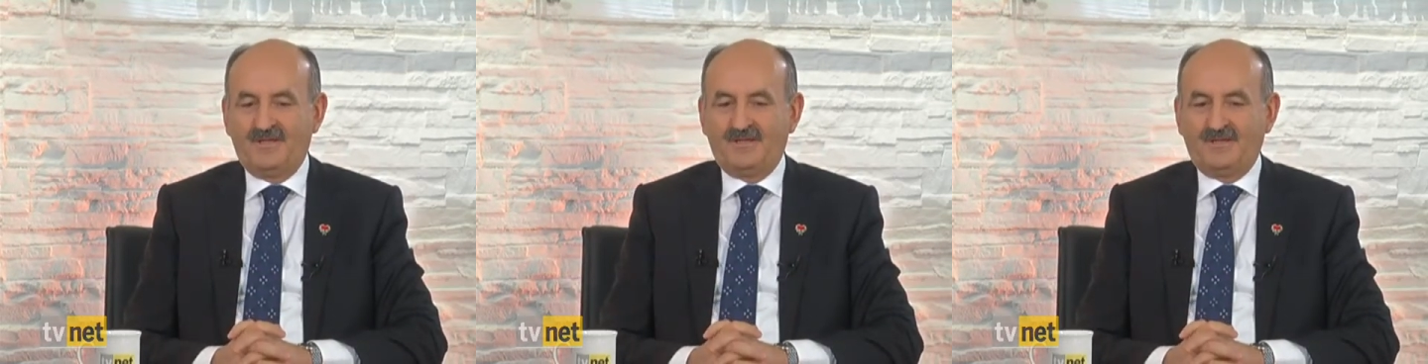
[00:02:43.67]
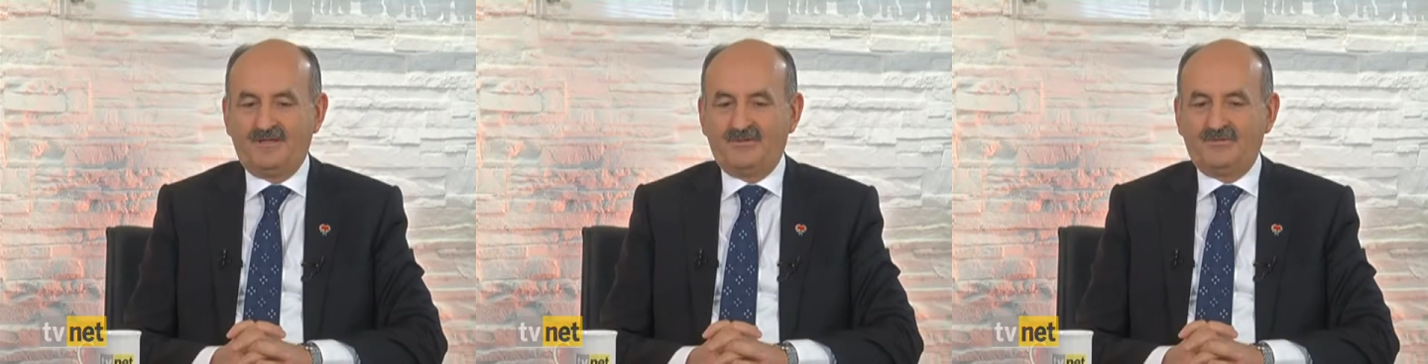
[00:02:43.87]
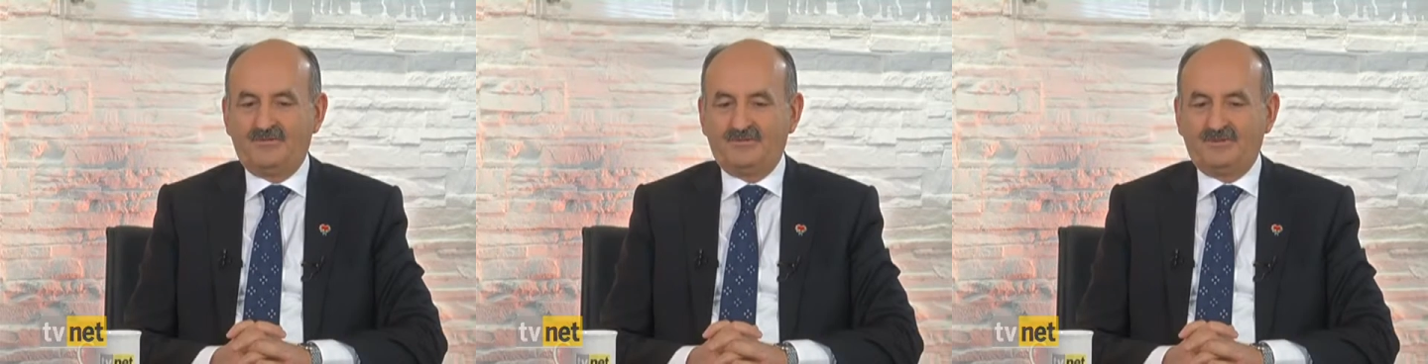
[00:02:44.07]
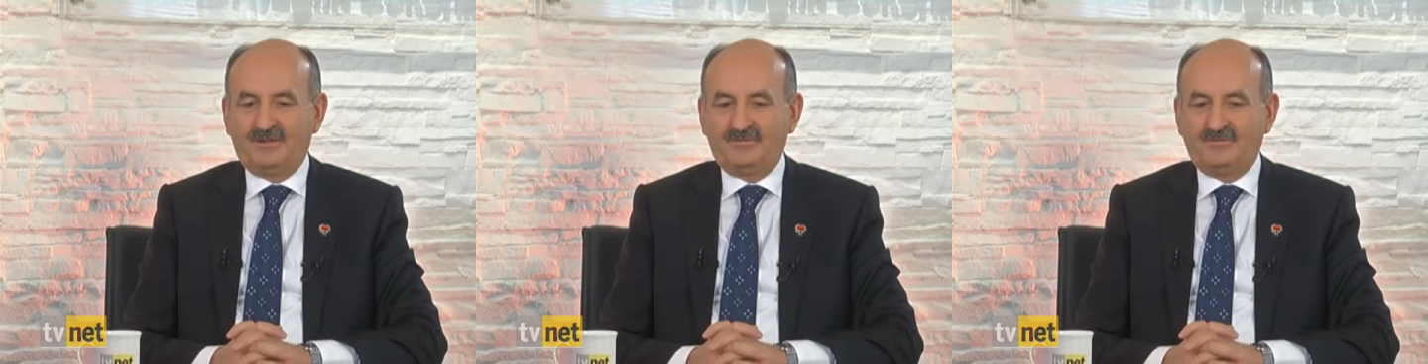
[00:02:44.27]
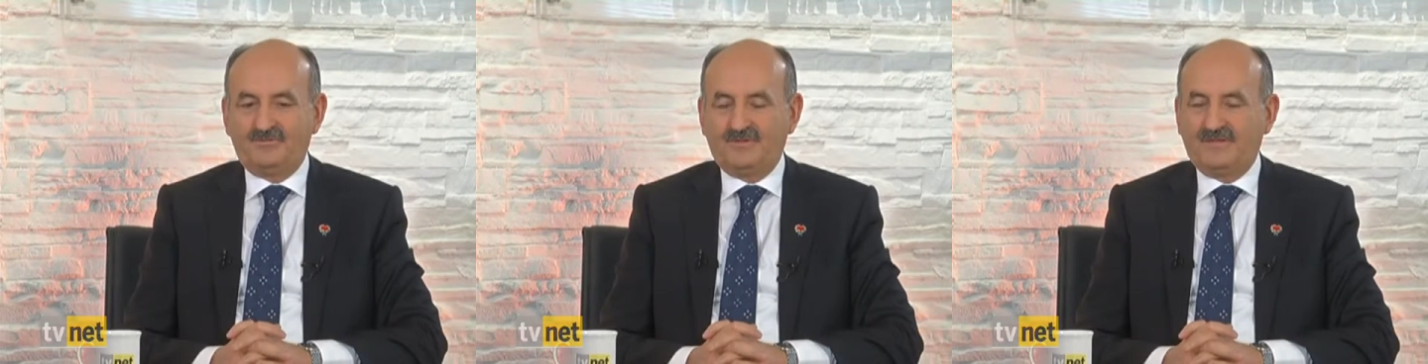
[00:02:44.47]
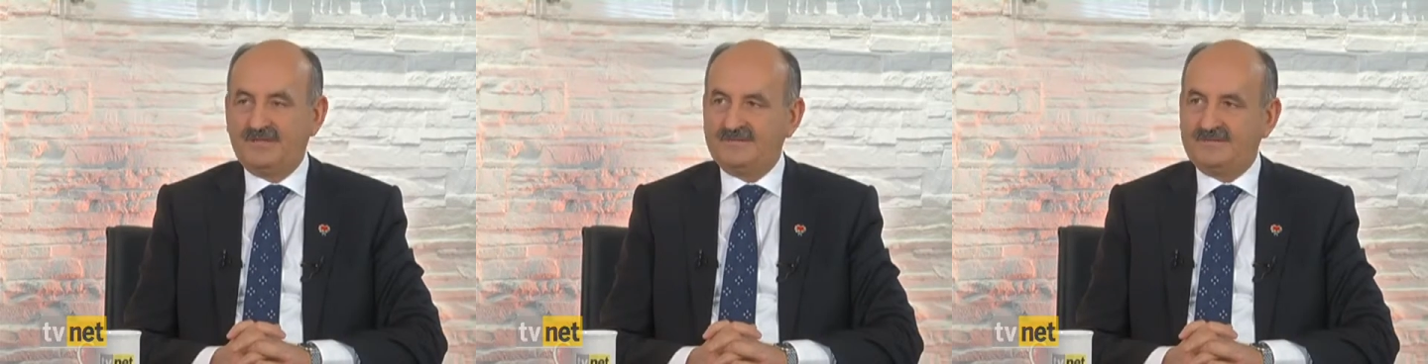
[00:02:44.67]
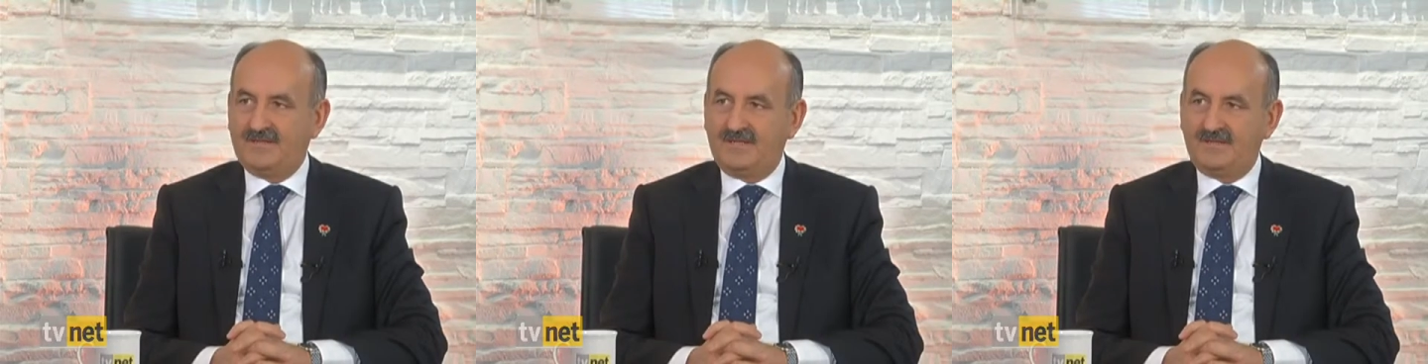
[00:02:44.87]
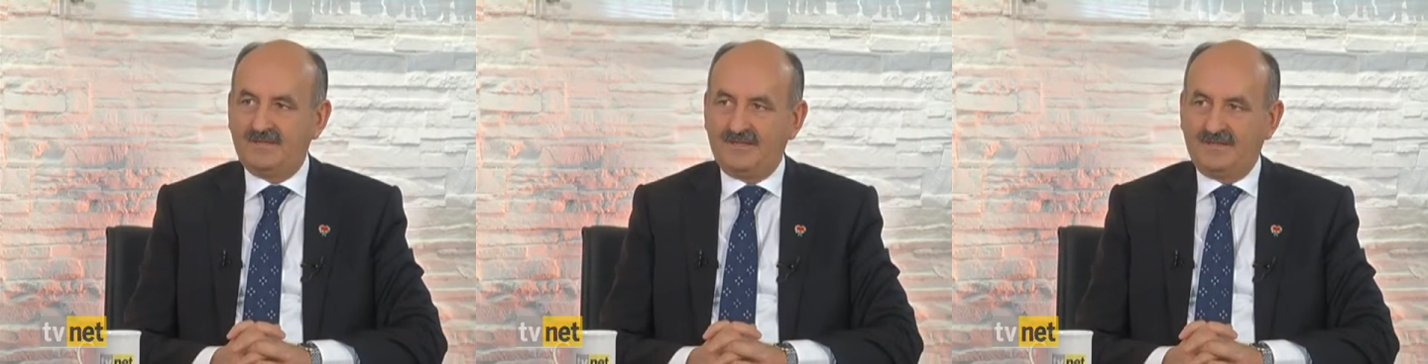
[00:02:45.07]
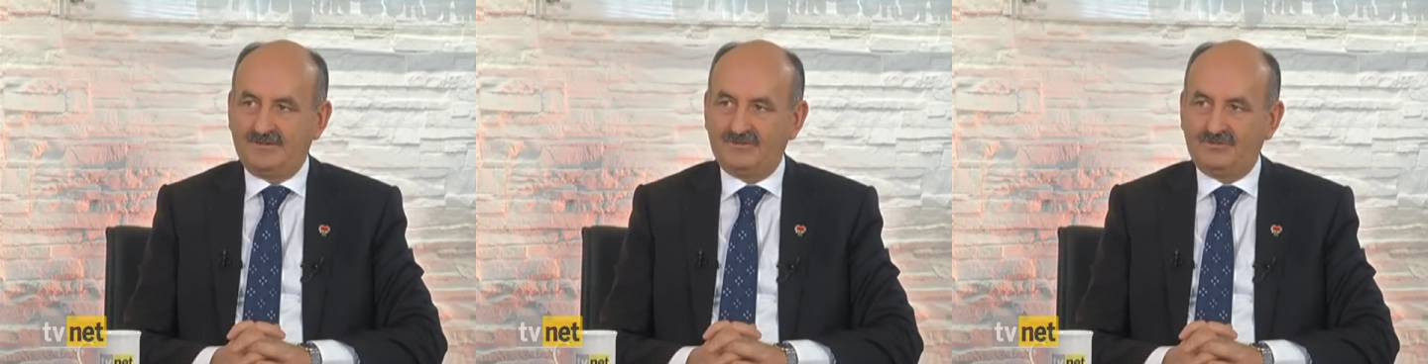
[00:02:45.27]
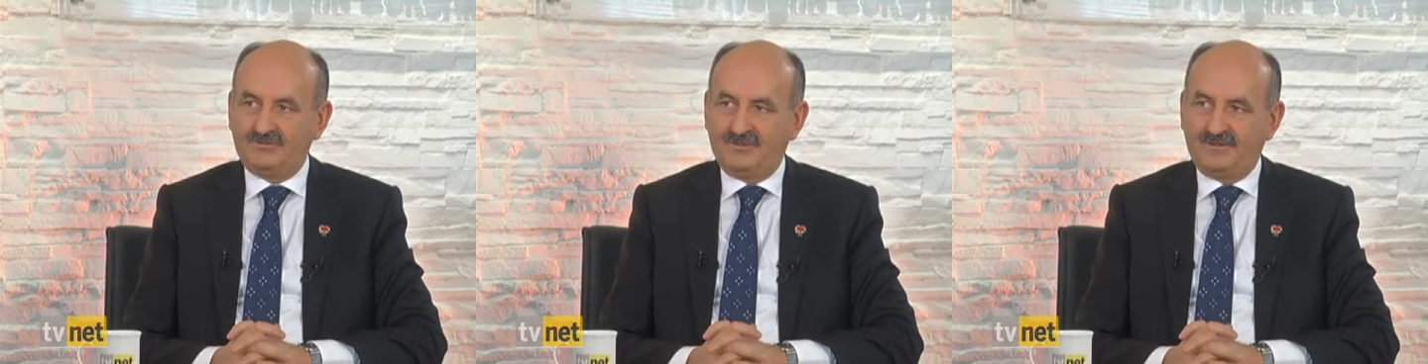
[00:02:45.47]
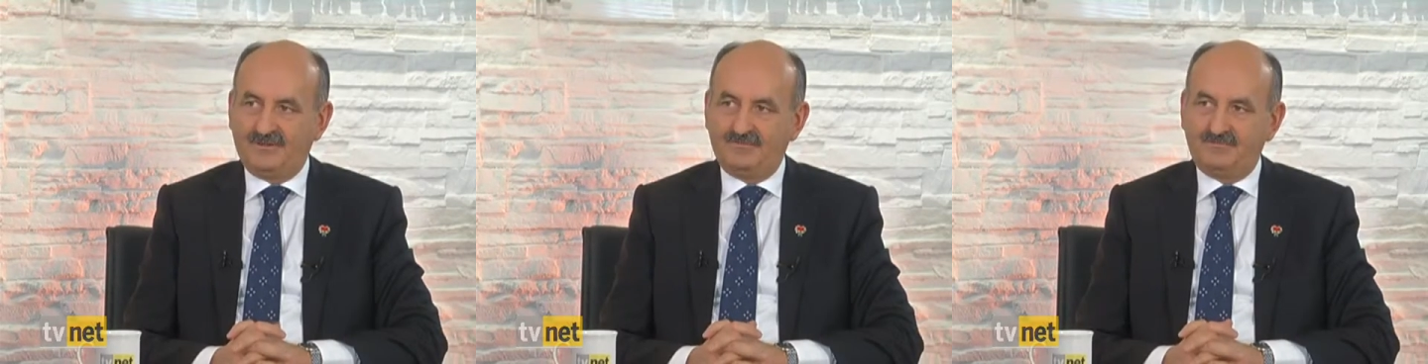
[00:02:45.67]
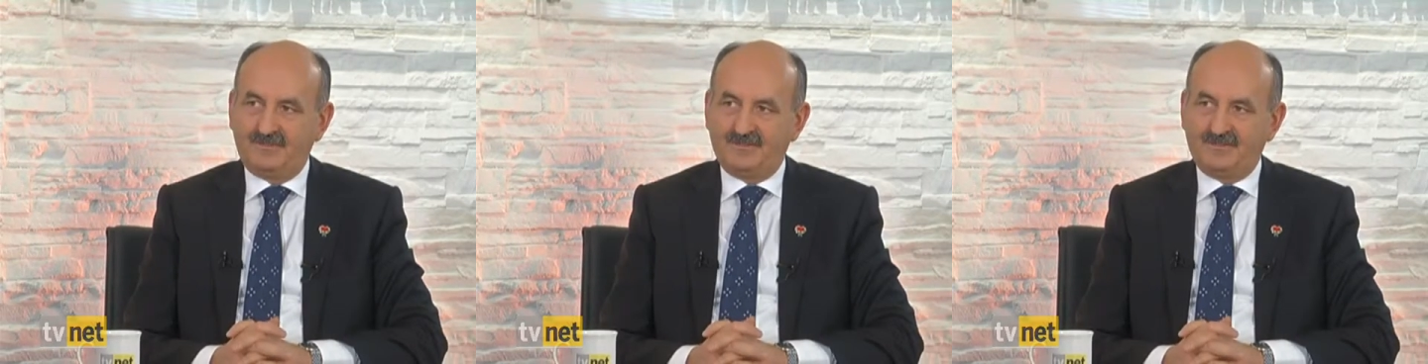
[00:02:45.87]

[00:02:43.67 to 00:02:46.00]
E, o da Türkiye Sağlık Enstitüleri